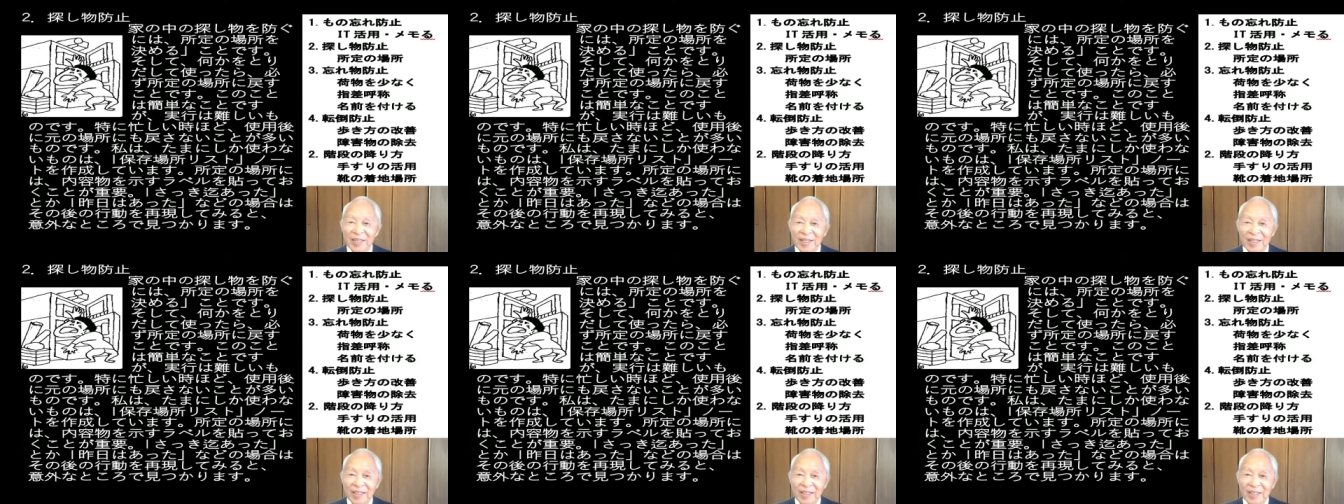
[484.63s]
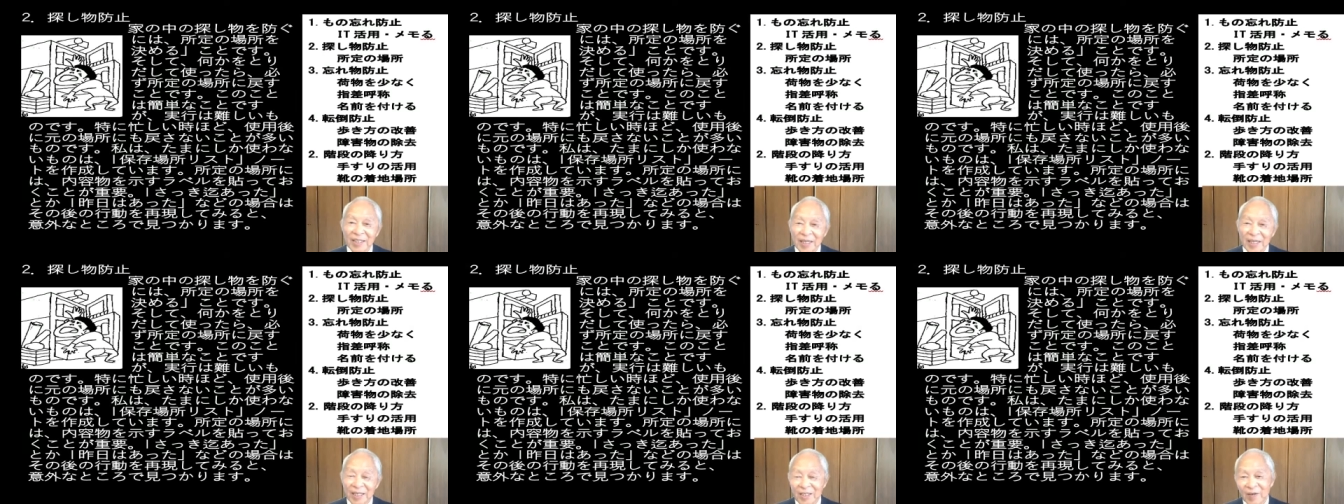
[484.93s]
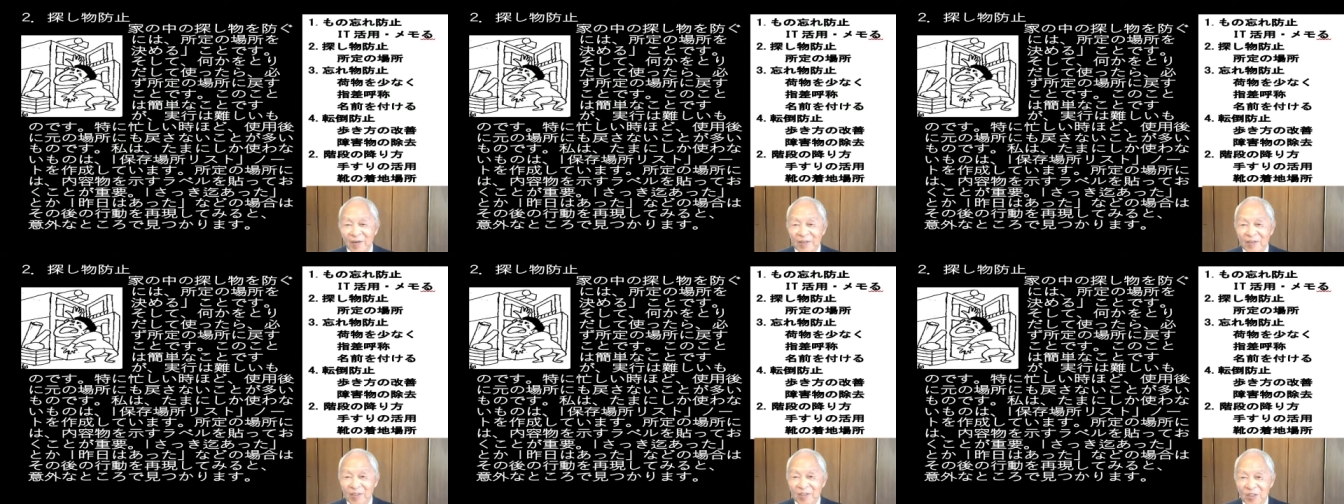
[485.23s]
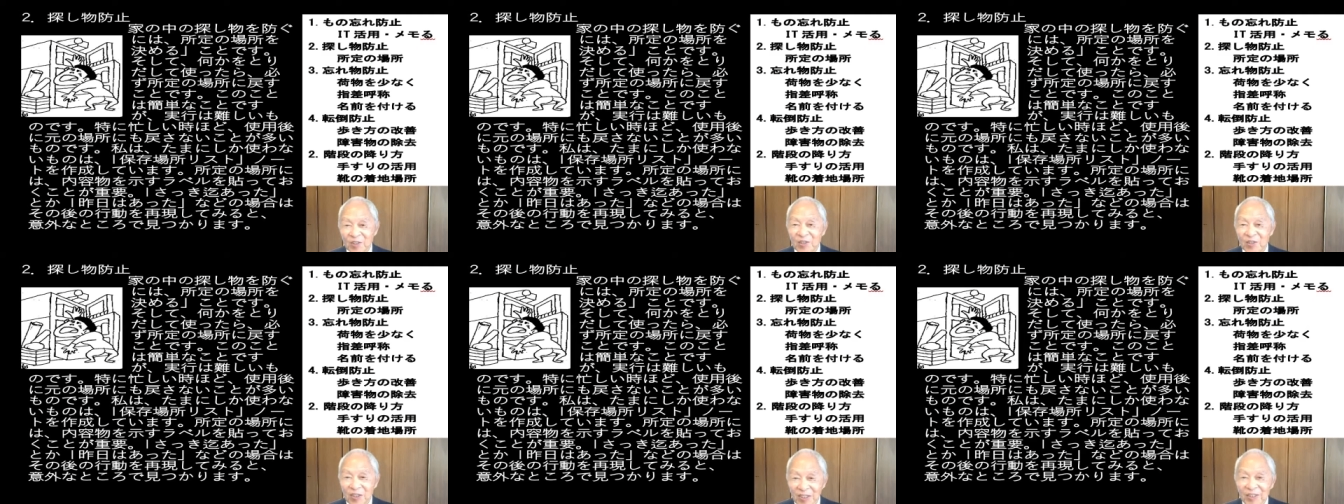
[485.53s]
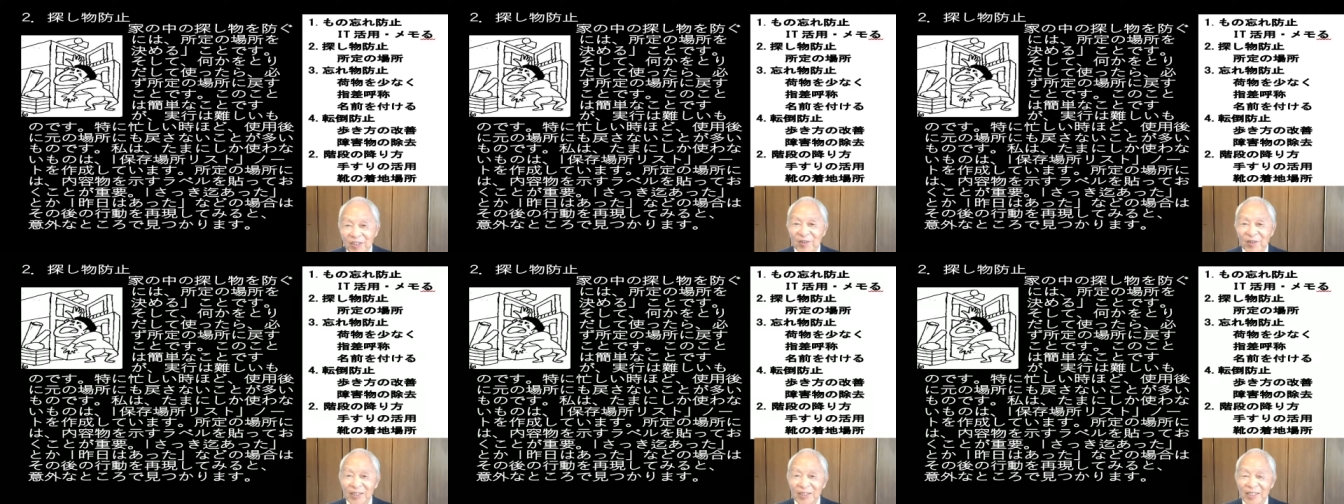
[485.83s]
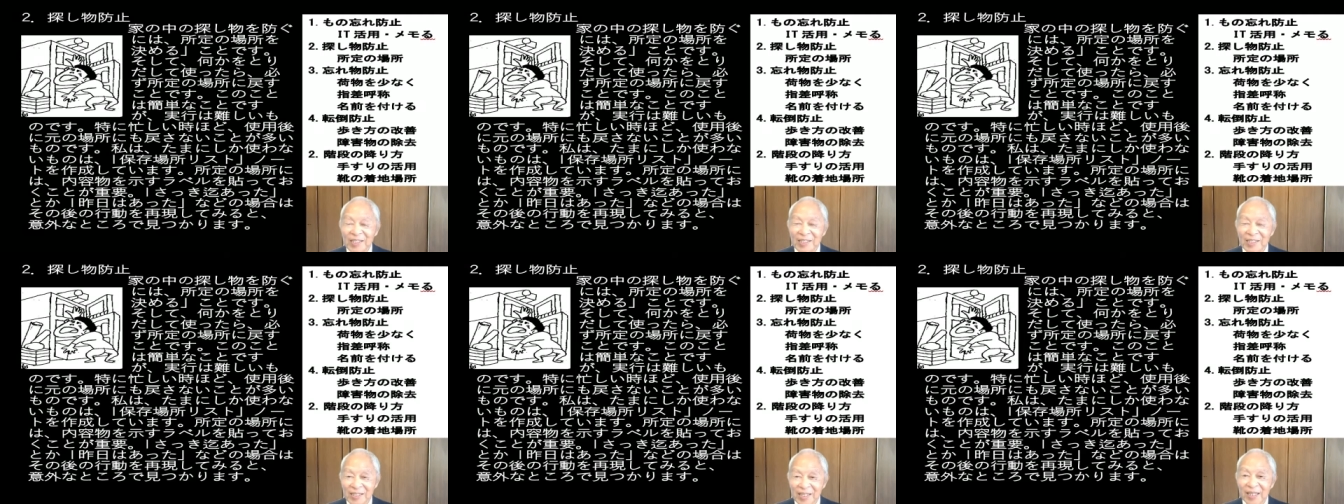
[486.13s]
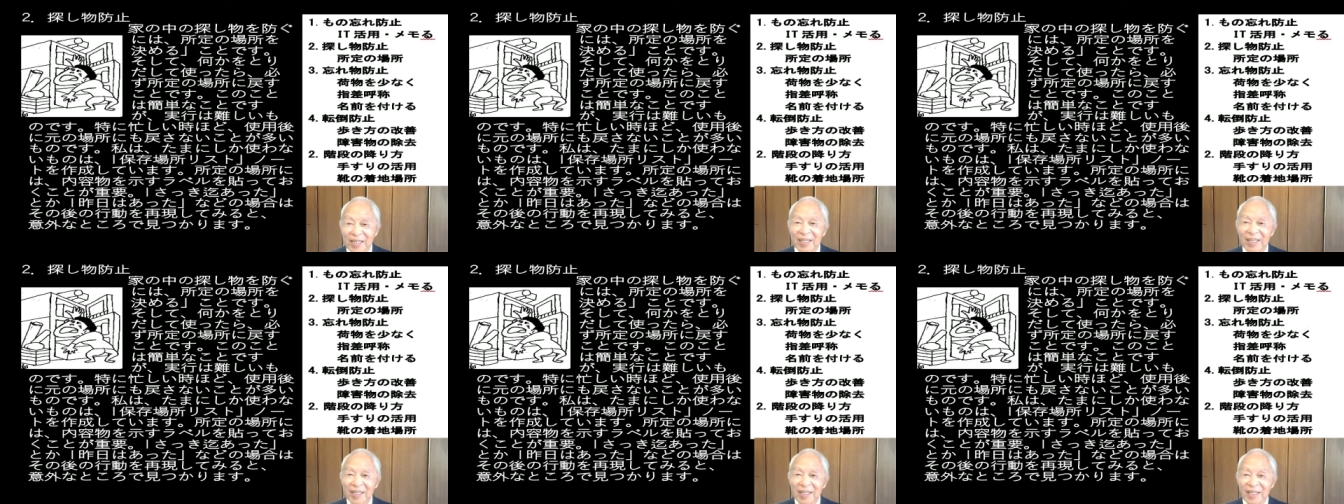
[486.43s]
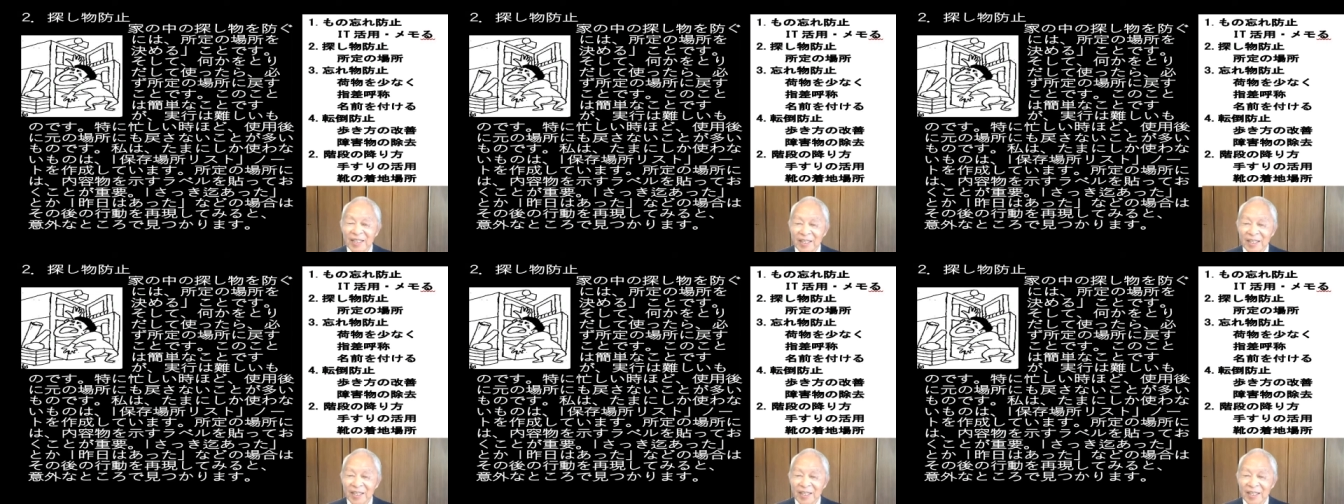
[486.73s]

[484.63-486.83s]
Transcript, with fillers: えあるいは薬とかですね、